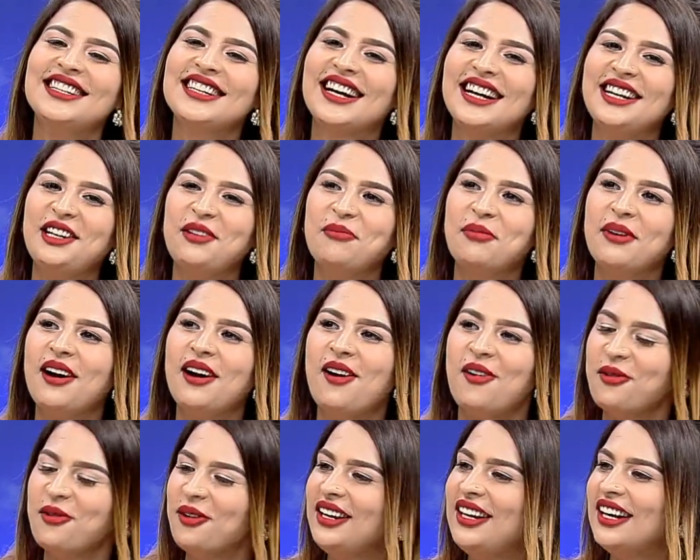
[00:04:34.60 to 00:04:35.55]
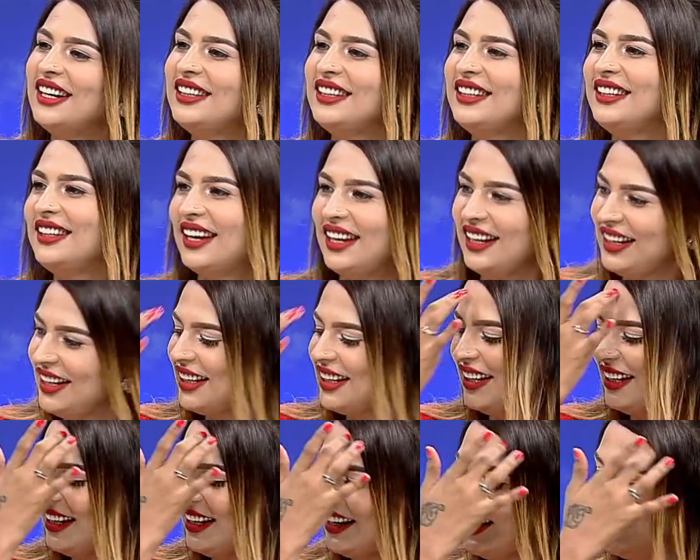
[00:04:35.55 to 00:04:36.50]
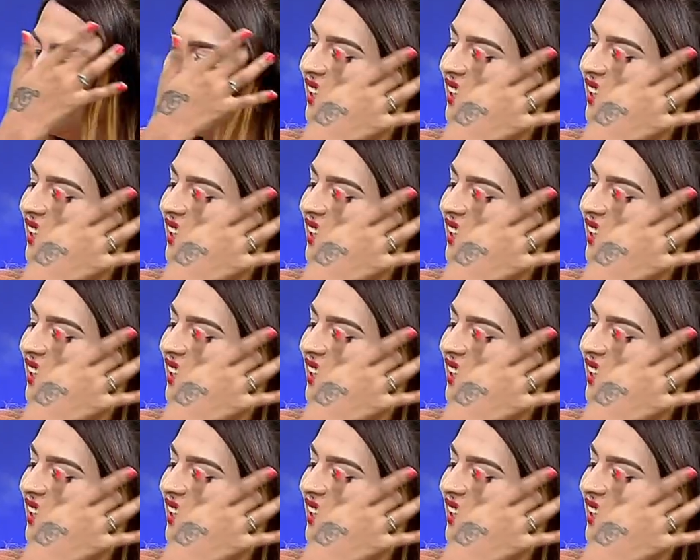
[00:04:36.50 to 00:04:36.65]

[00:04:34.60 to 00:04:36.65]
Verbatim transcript: கண்டிப்பாக அவங்க இல்லாட்டி நான் இன்னைக்கு இல்லை